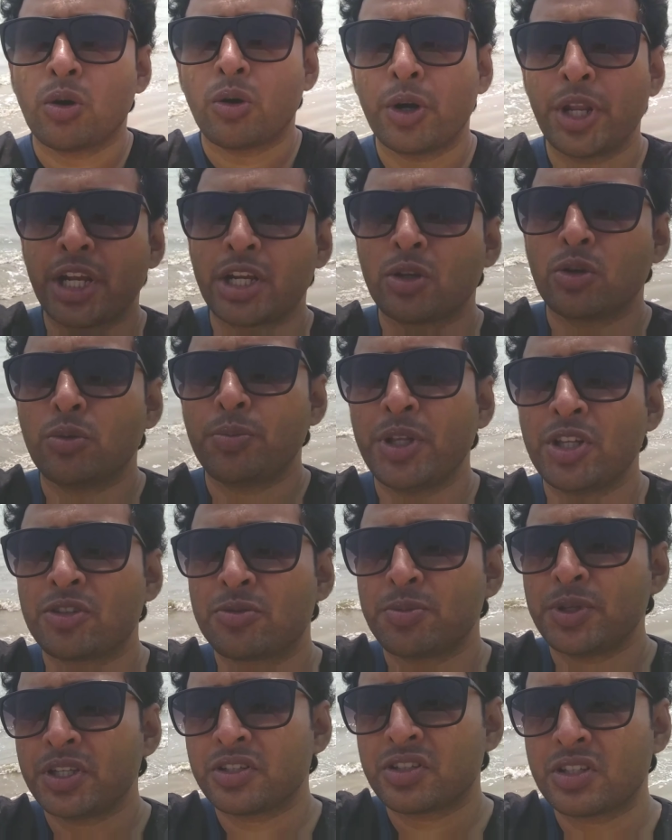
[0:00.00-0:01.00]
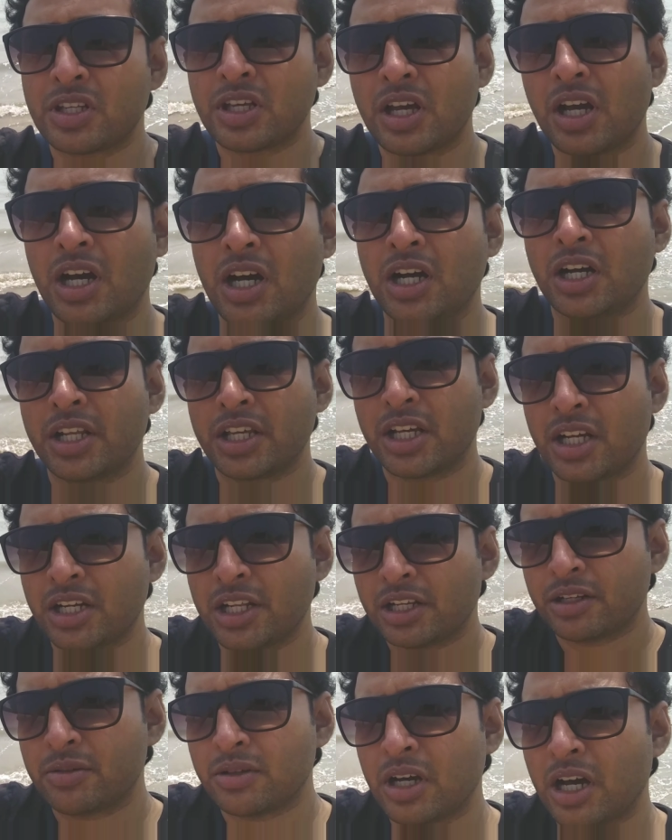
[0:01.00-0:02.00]
অনেকটা ওপেন স্পেস আর
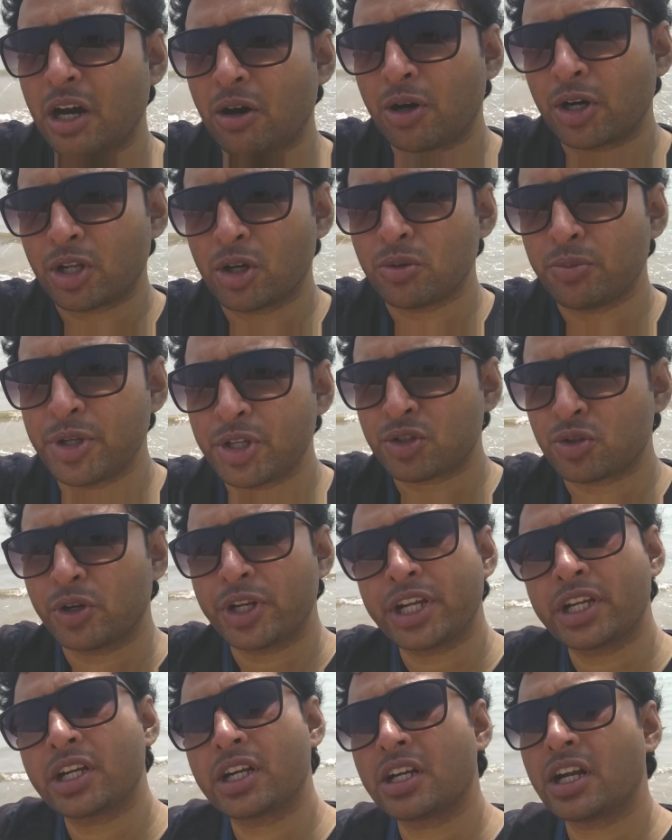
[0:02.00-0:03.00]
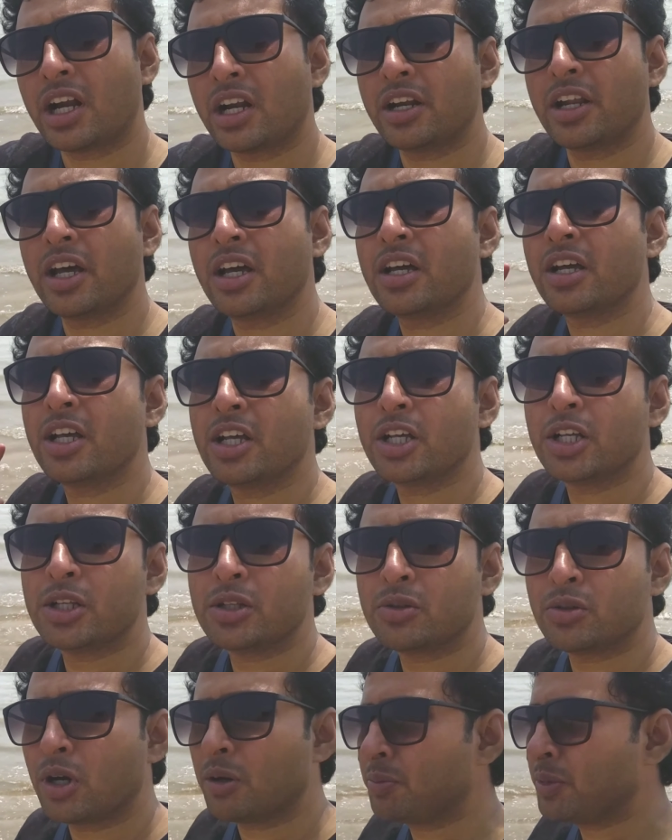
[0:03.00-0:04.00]
এখানের হাওয়াটাও বেশ অনেকটা ঠান্ডা
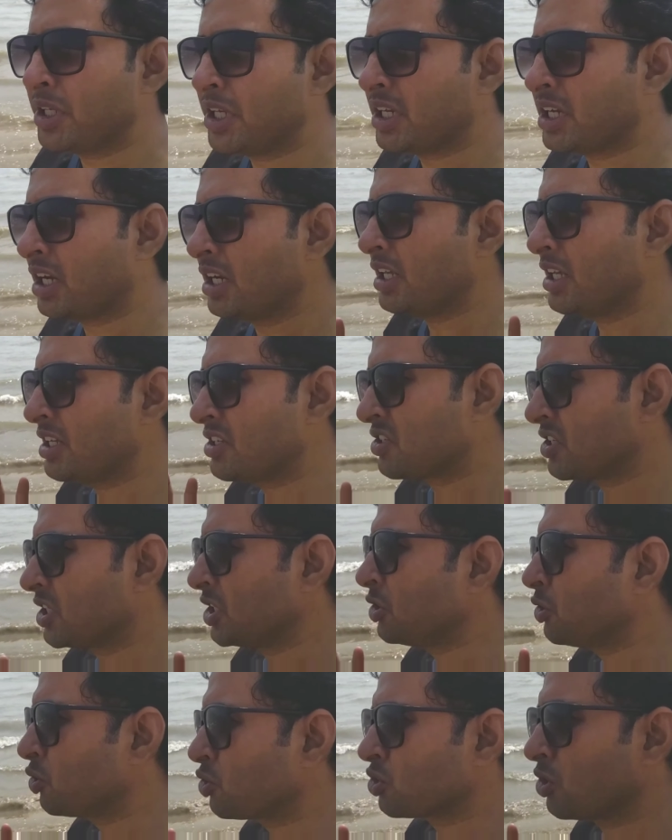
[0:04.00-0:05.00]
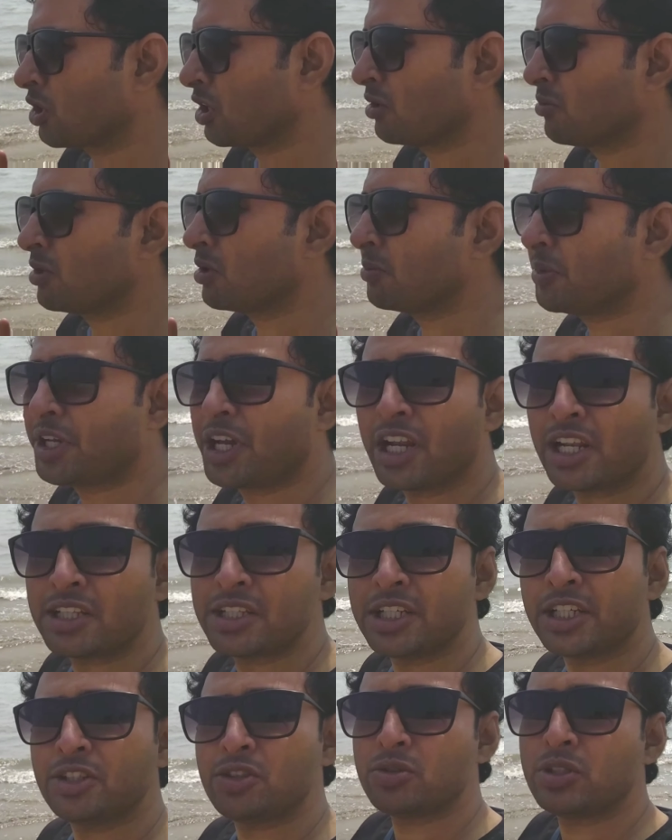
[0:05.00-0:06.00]
তো আপনি এখানে এসে কিন্তু সকালবেলা
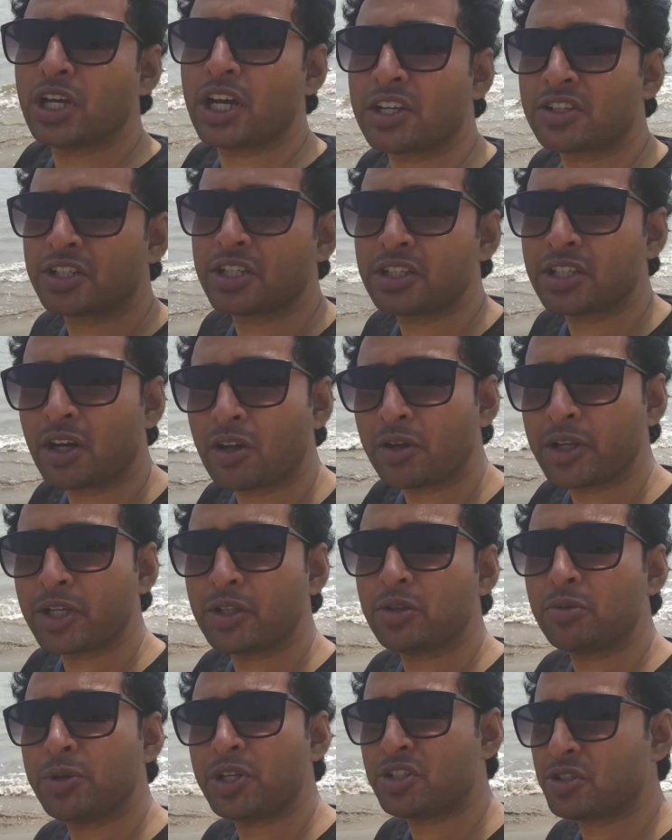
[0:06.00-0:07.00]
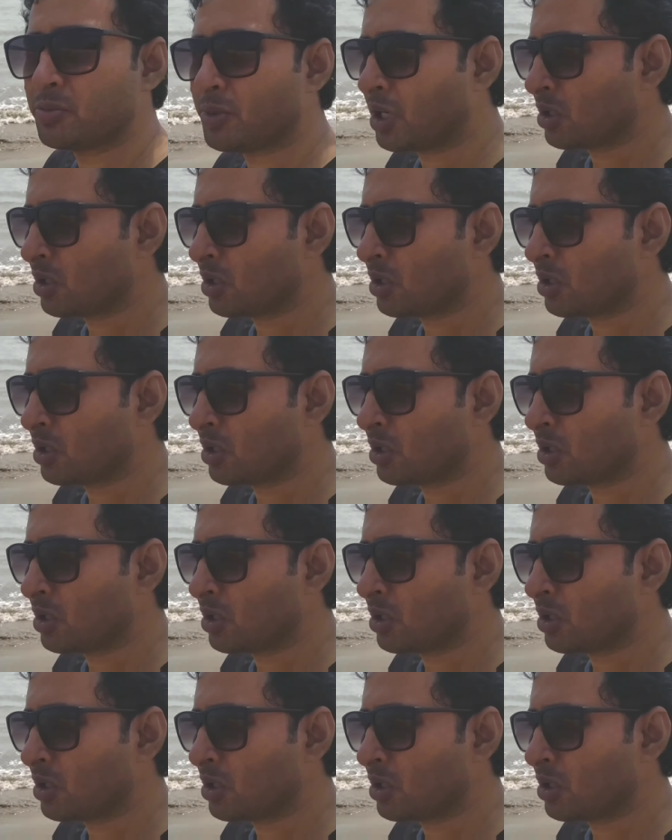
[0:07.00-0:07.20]
বিকালের দিকে যদি আসেন তাহলে কিন্তু বেশি